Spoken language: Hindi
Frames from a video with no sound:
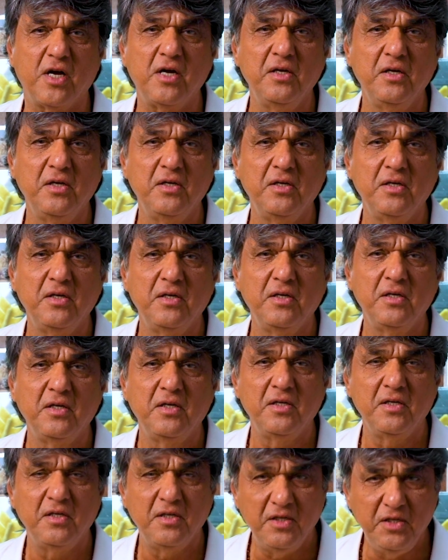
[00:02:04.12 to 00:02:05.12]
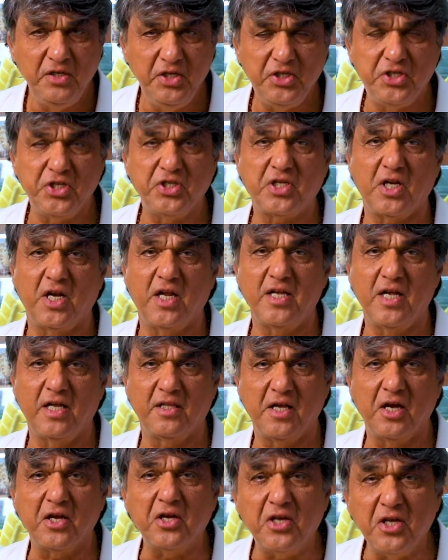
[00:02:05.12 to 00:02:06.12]
सा नीचे चला
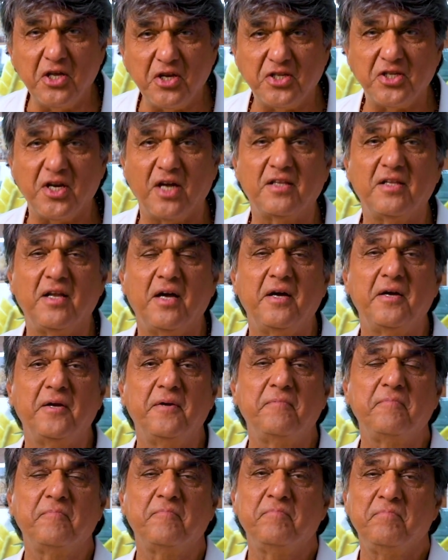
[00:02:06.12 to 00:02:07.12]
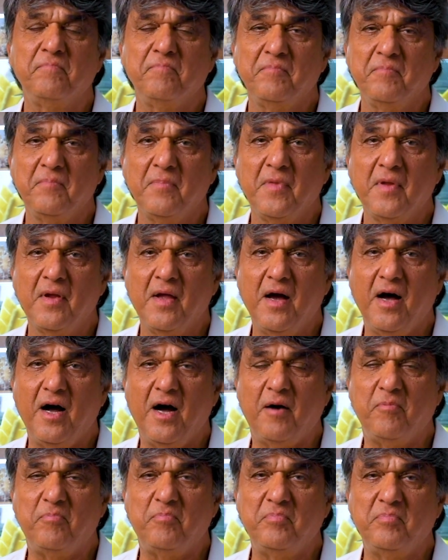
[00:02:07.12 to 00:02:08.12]
जाता है गिर जाता है
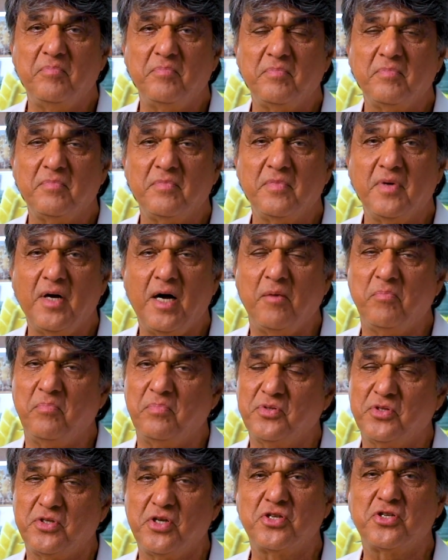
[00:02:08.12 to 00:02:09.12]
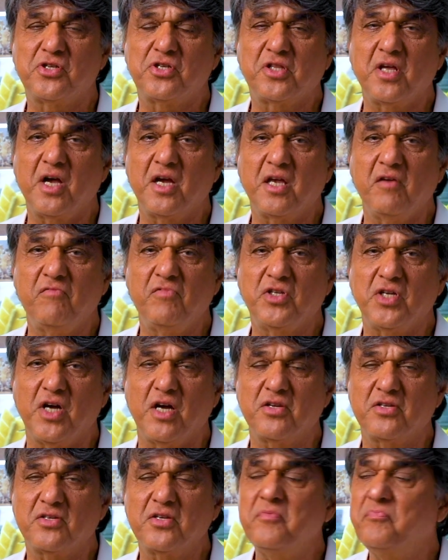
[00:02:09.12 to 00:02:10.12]
अब अब शिष्टता के
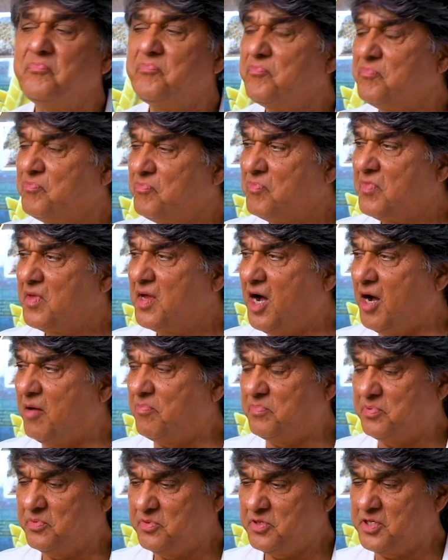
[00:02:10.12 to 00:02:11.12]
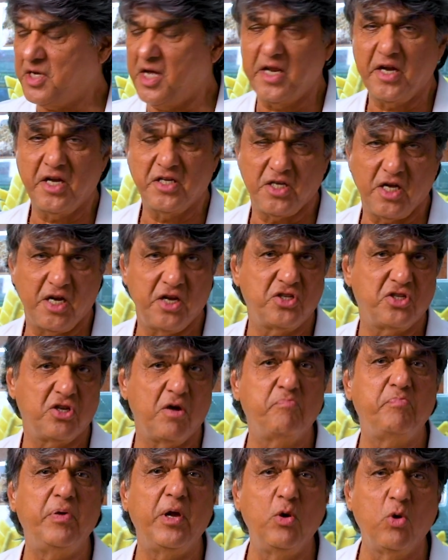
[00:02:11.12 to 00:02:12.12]
विचार से अब सारे के सारे
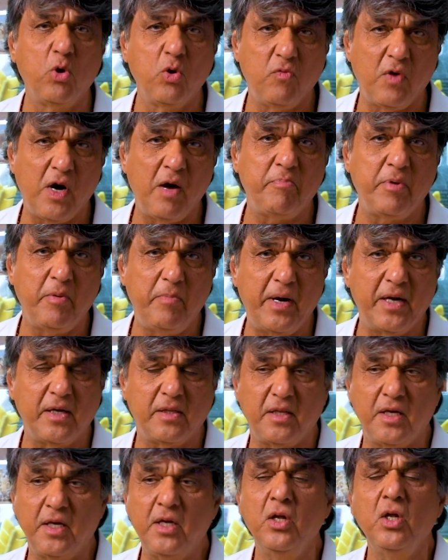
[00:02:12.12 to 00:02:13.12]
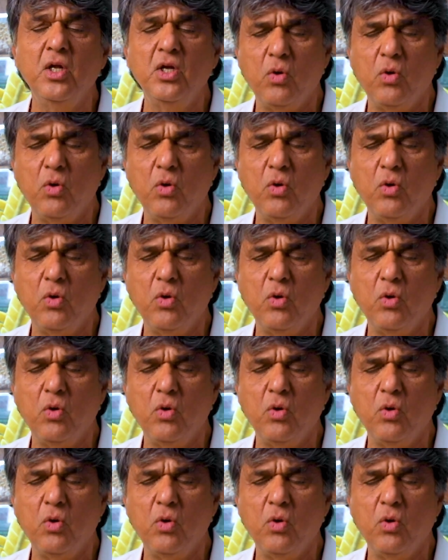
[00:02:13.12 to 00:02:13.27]
सभ्य लोग वहाँ पर बैठते हैं